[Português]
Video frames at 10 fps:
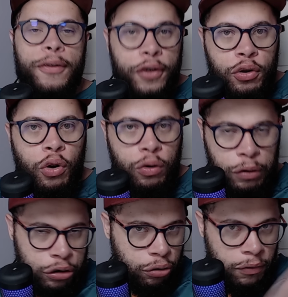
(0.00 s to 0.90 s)
Ficou,
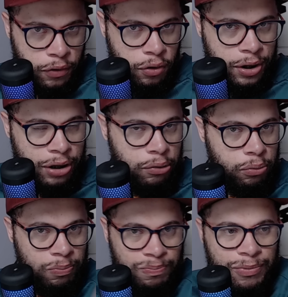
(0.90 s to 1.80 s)
conquistou, virou
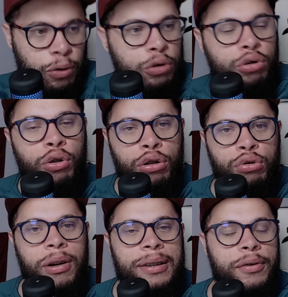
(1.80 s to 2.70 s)
ídolo, conquistou nosso
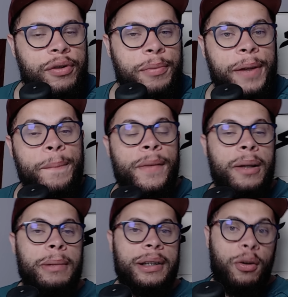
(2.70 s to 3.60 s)
coração também,
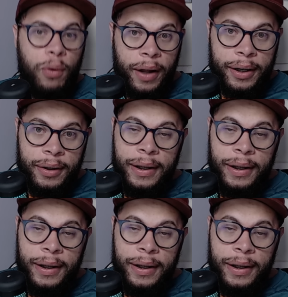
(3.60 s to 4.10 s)
mas agora